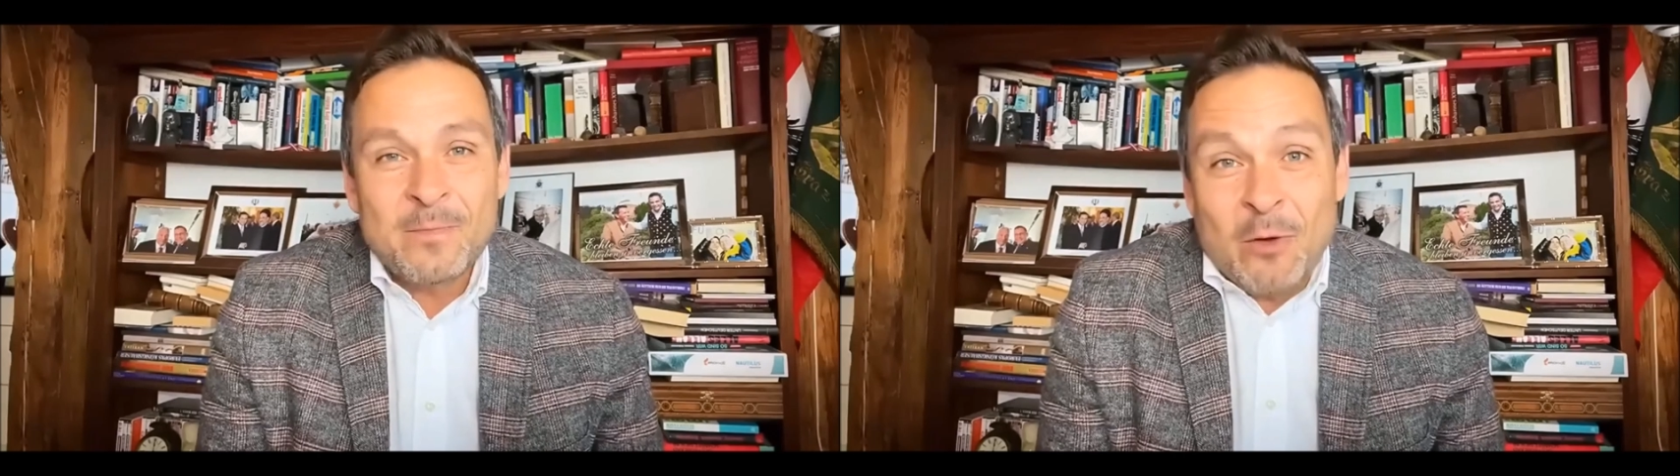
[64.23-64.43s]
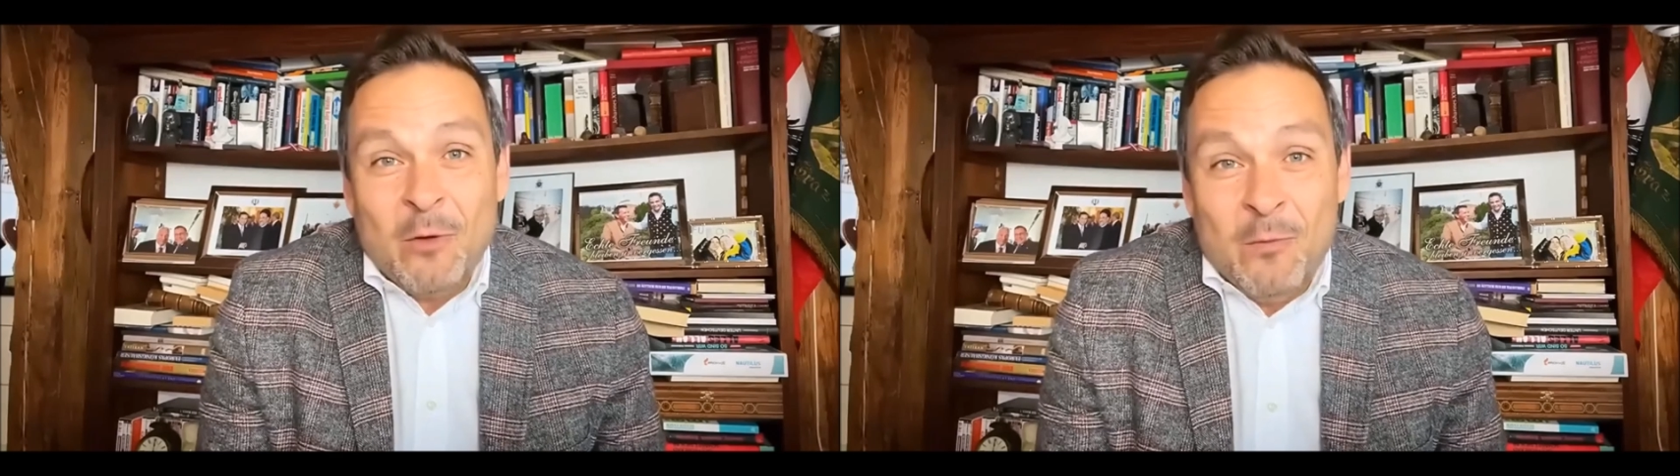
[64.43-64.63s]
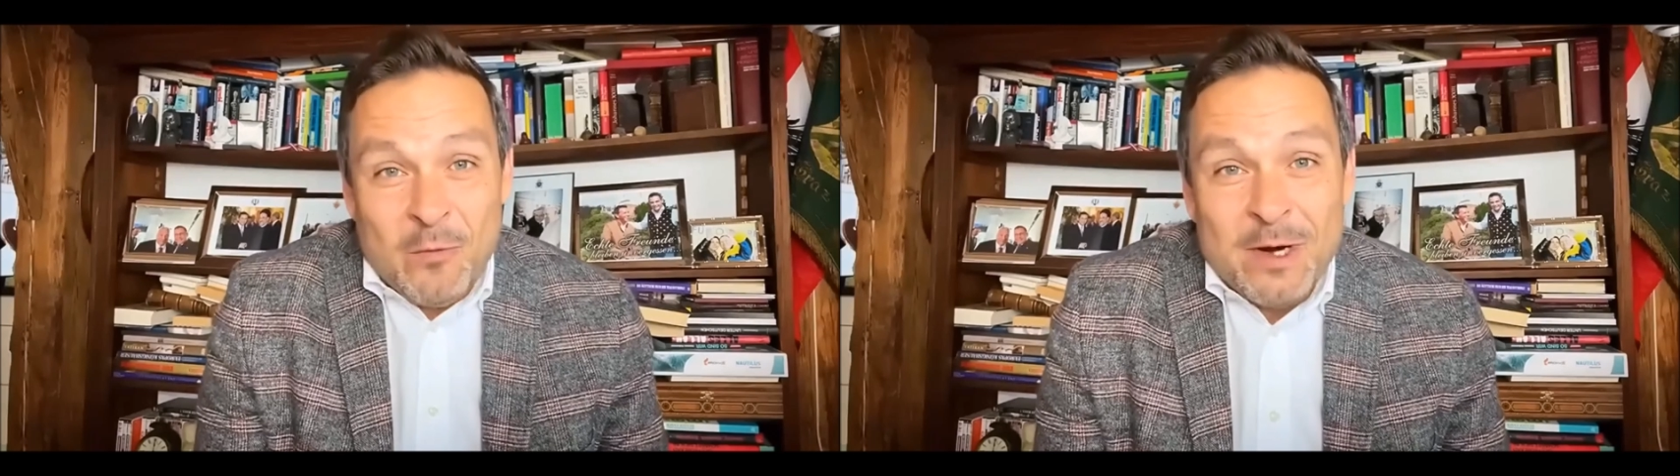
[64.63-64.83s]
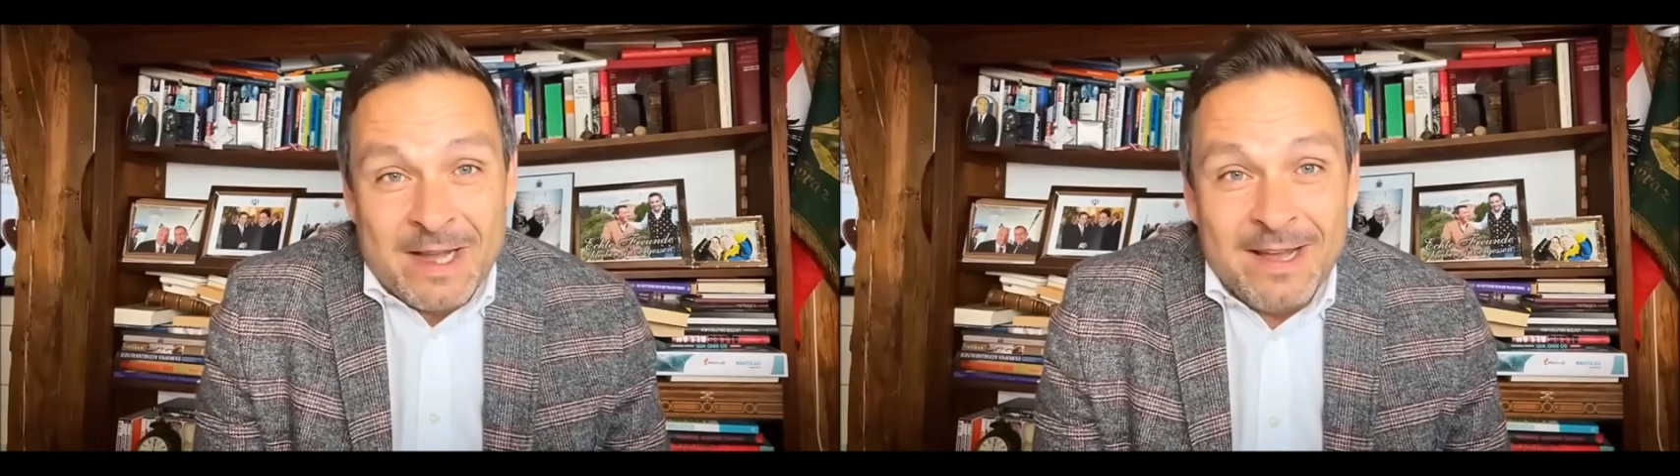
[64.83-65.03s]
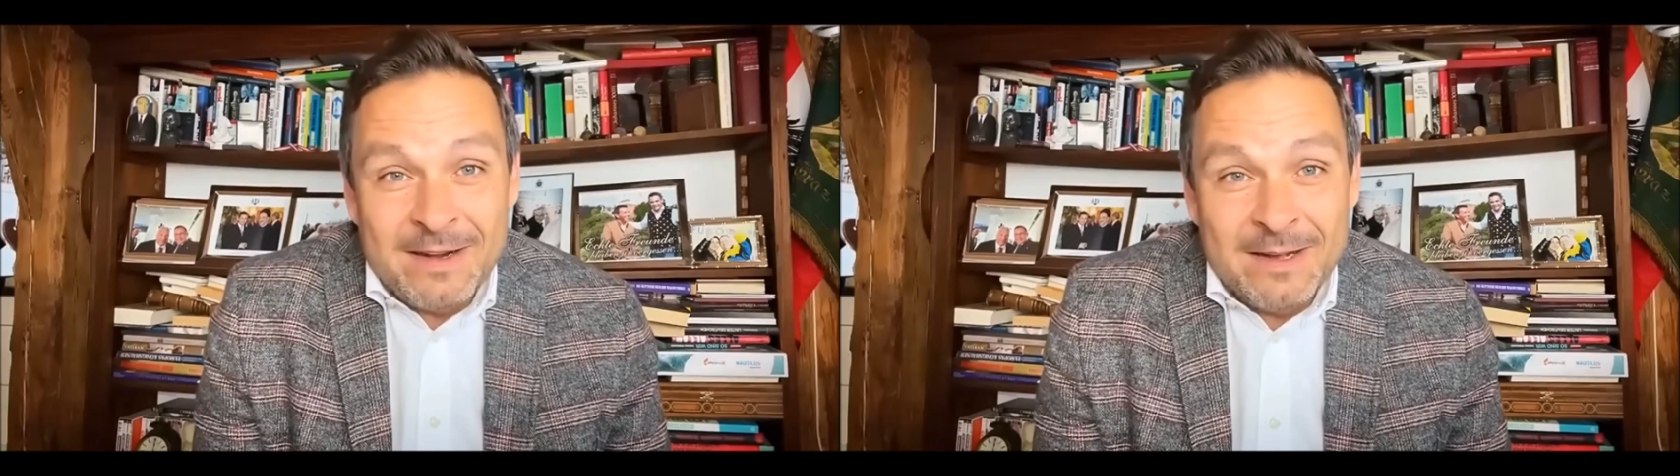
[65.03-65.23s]
obwohl
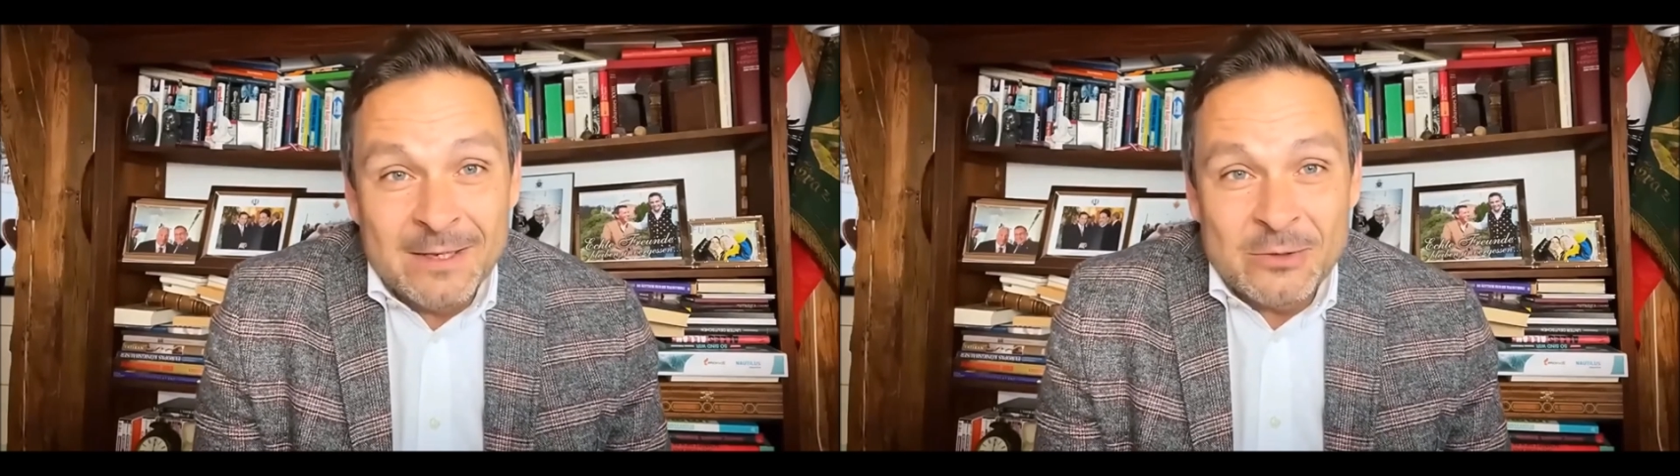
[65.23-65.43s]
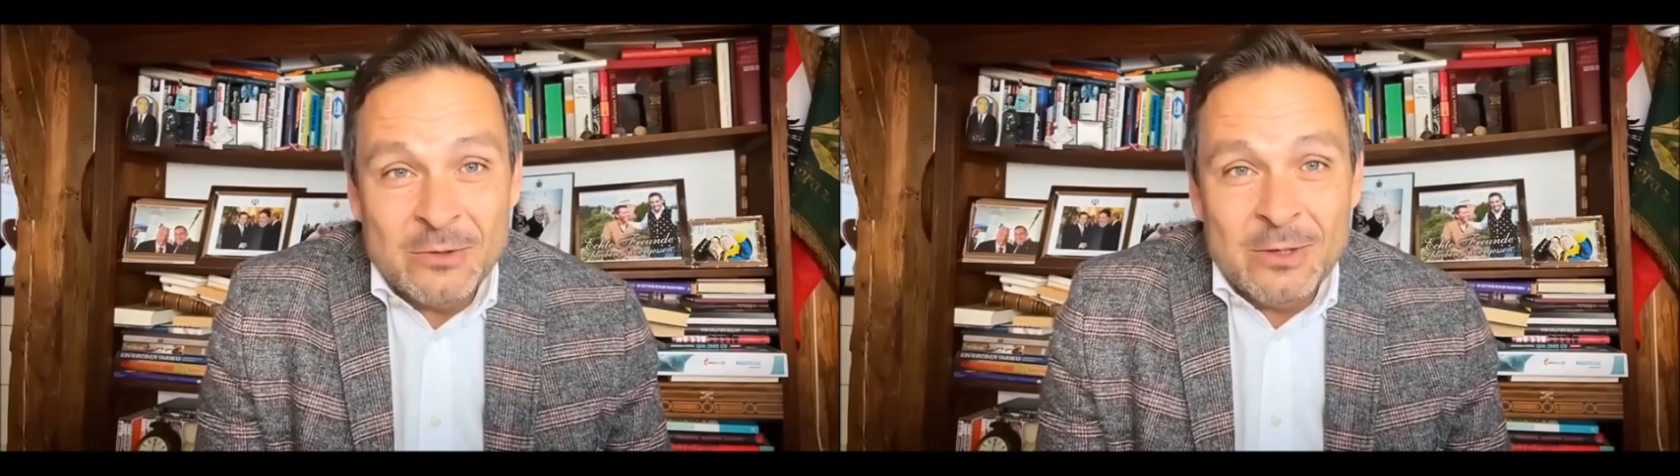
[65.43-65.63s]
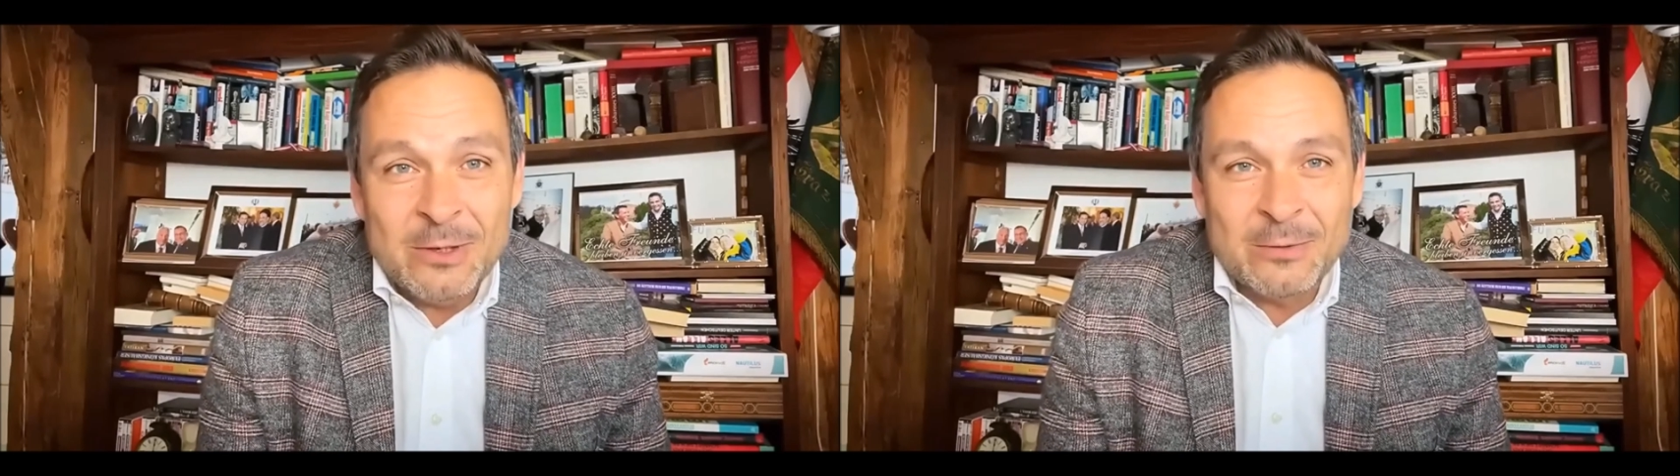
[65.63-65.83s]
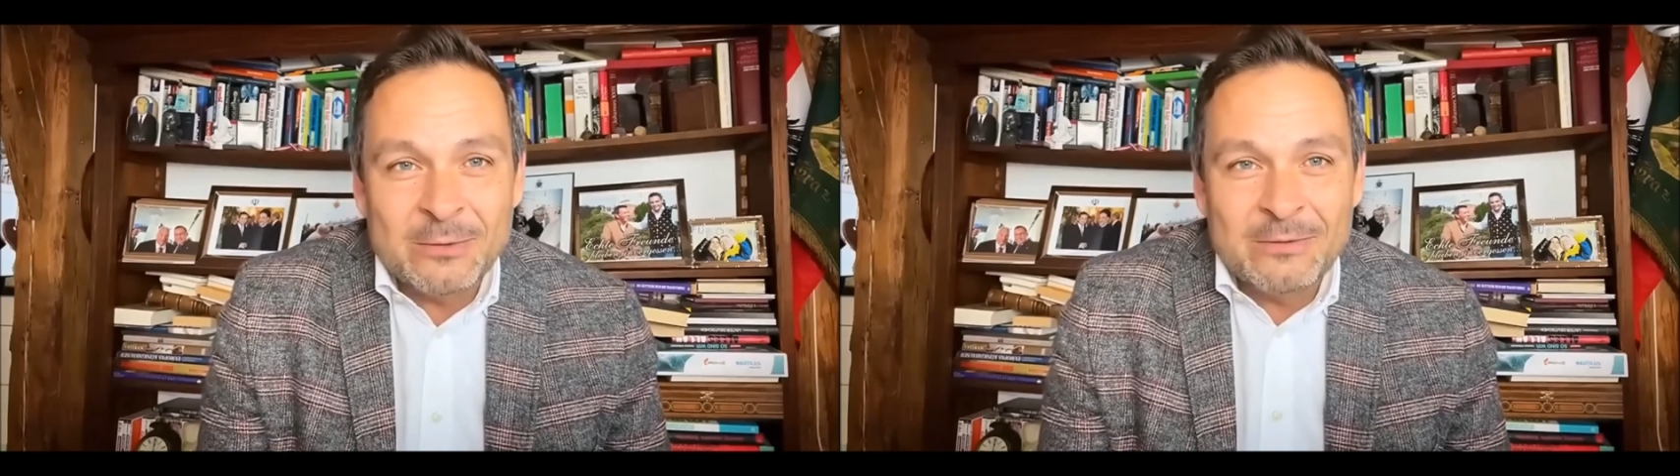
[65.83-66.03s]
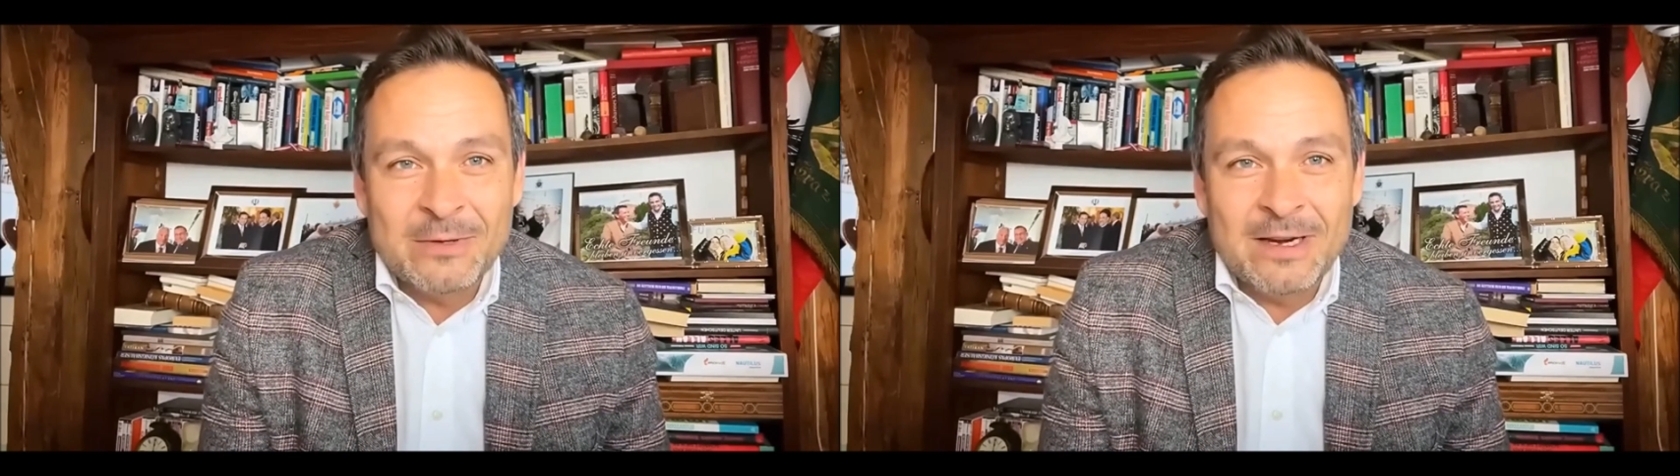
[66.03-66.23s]
kein
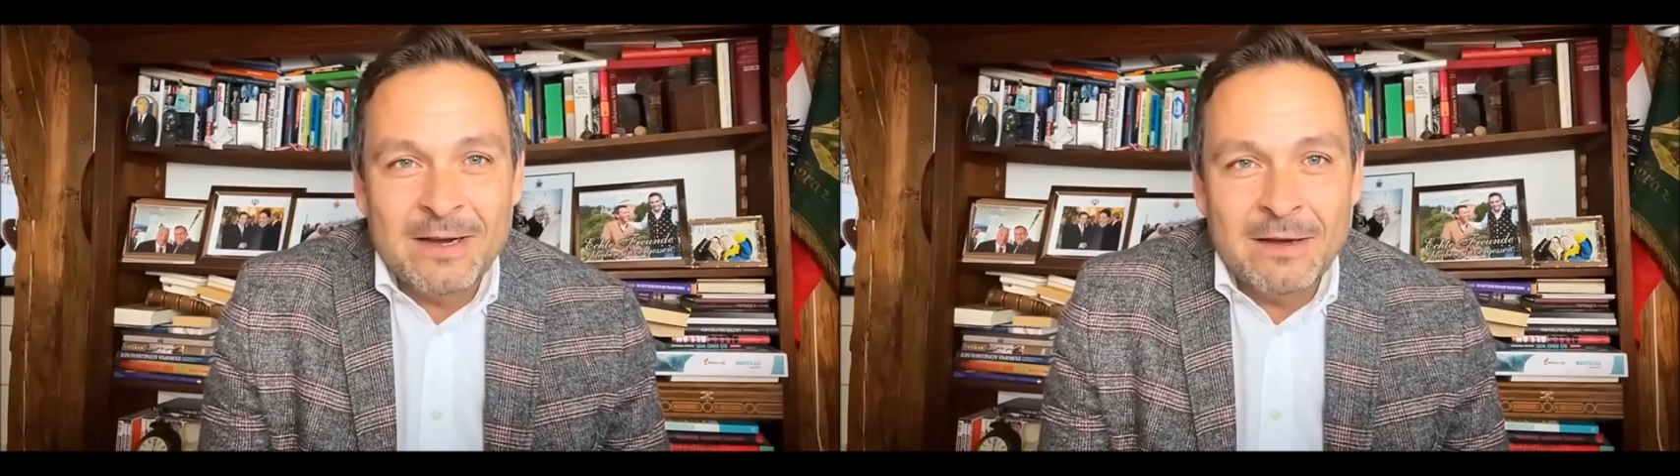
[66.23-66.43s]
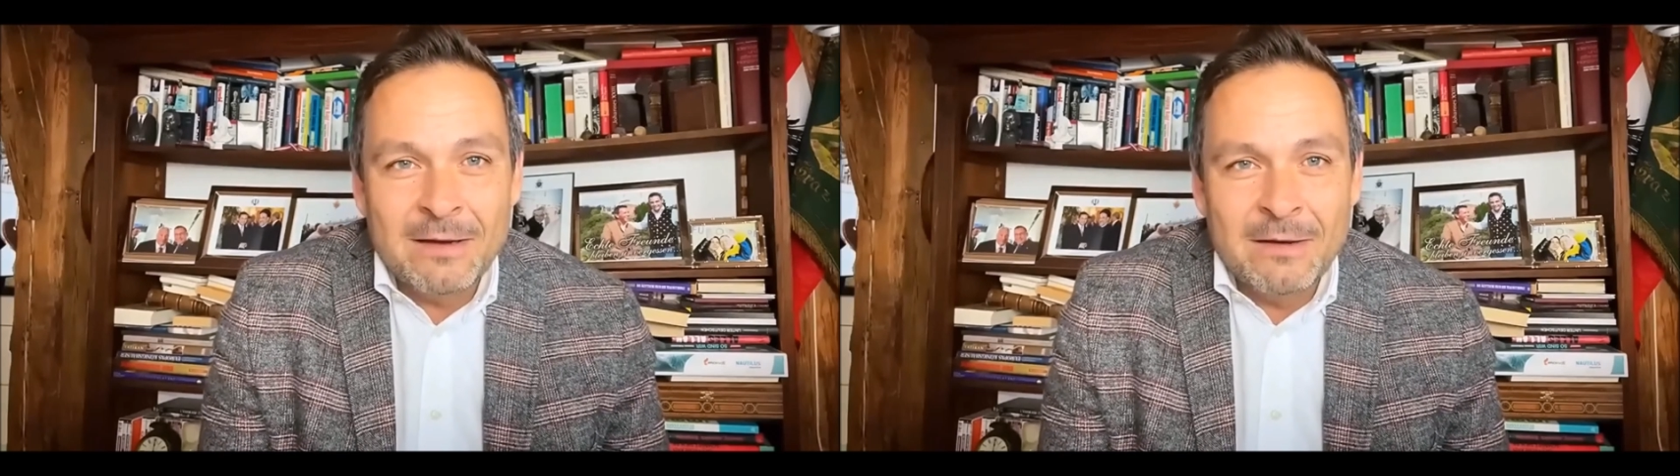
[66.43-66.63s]
Asylgrund vorlag.